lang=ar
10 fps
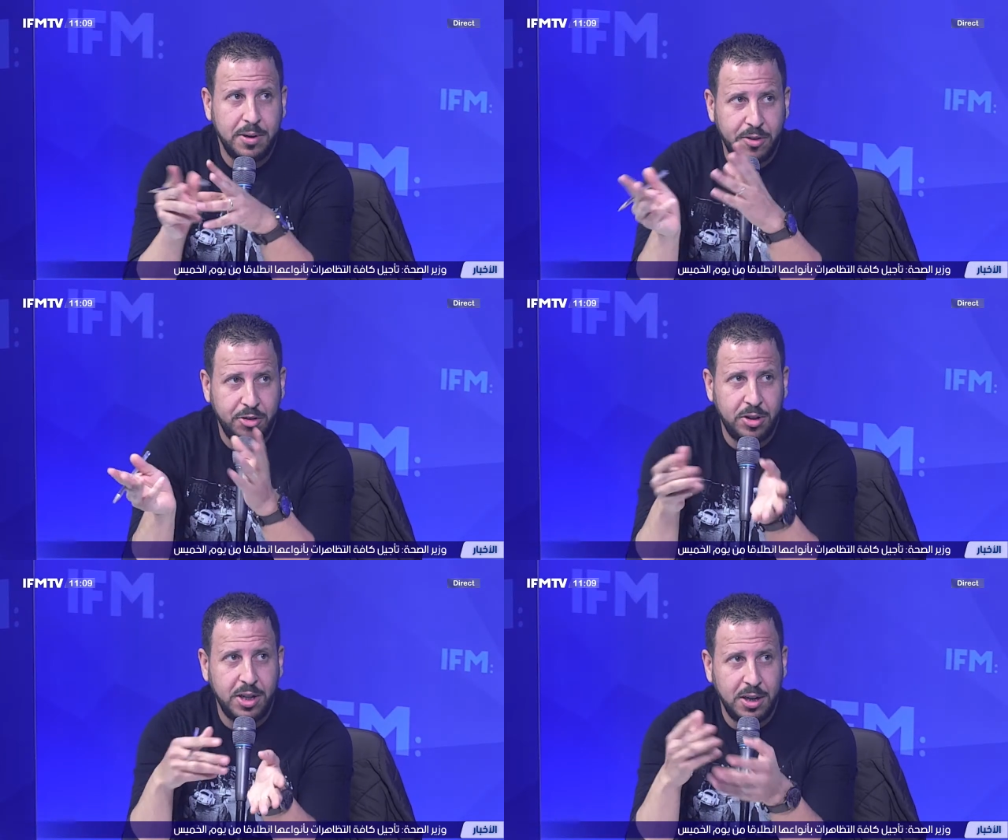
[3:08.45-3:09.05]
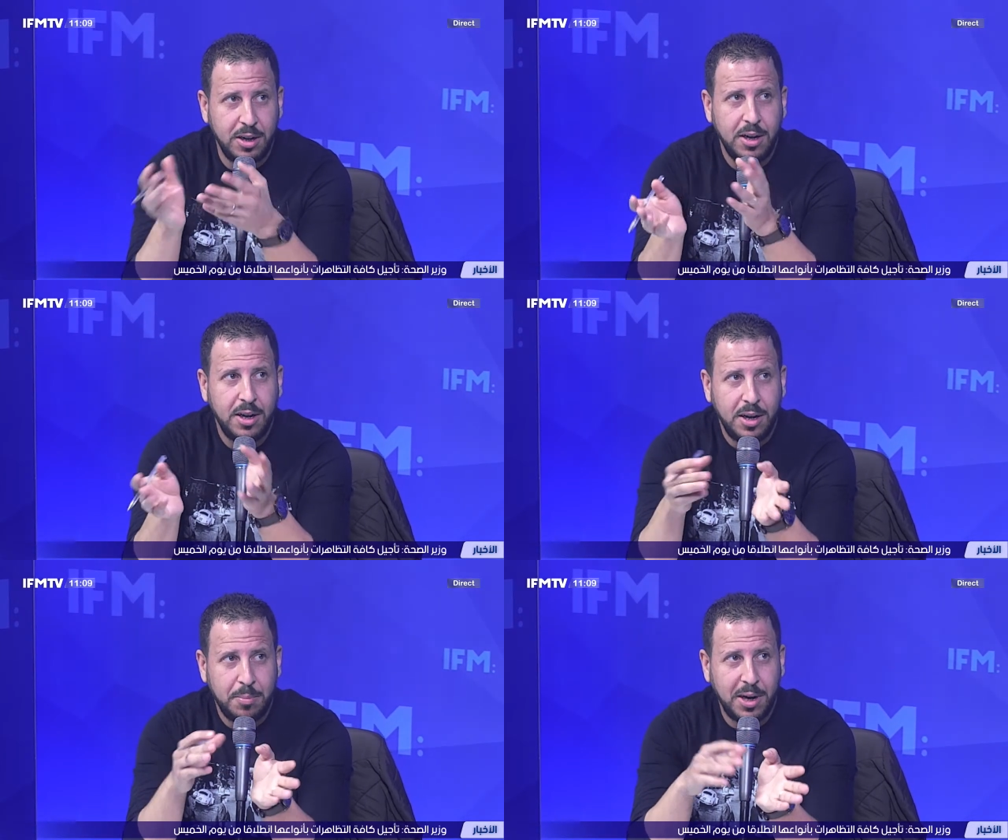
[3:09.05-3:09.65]
كيفاش
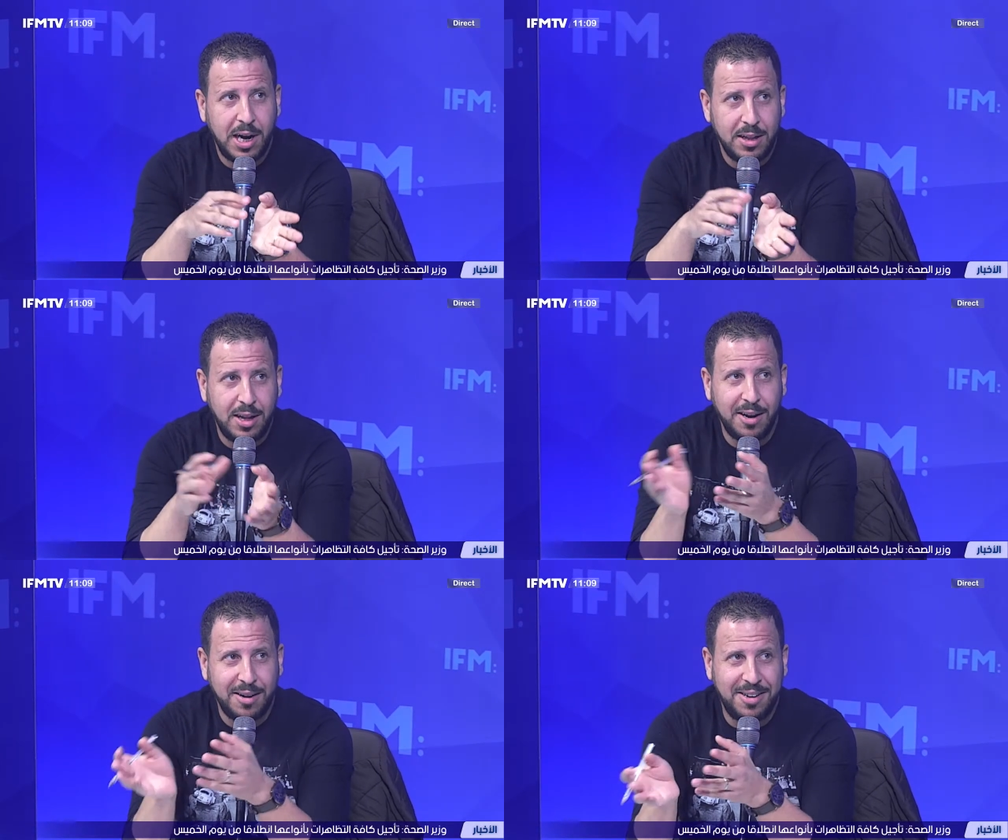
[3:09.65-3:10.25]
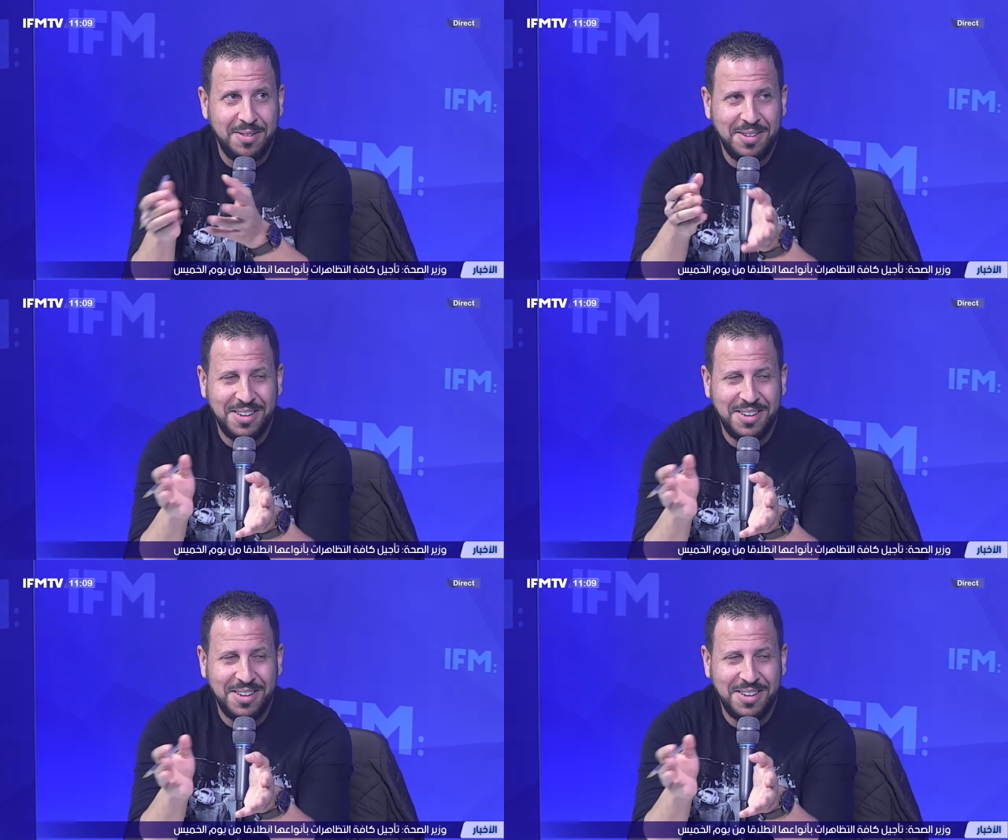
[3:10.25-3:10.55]
من قطر